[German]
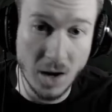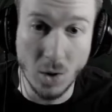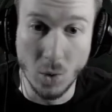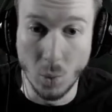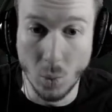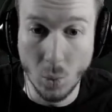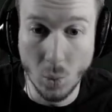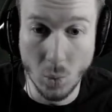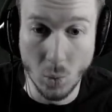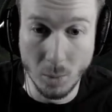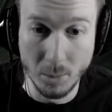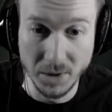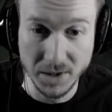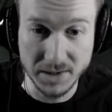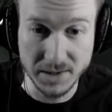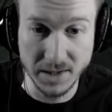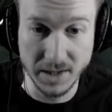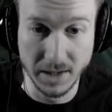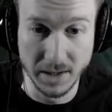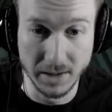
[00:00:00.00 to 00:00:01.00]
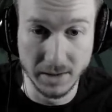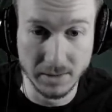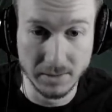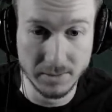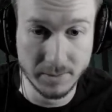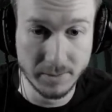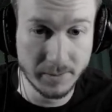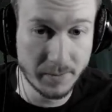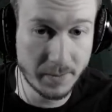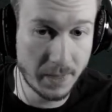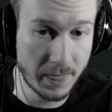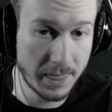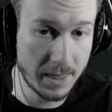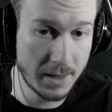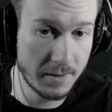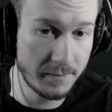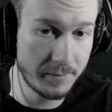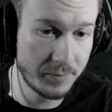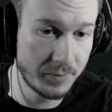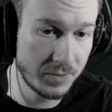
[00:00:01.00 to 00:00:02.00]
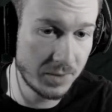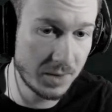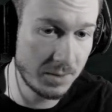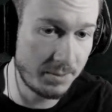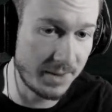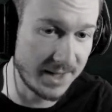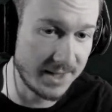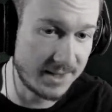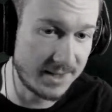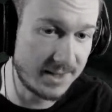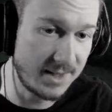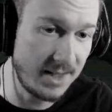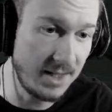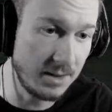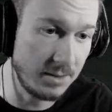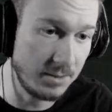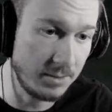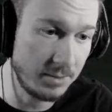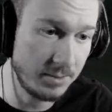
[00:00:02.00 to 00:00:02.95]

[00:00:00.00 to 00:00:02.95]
Oh, mit äh, Benzin.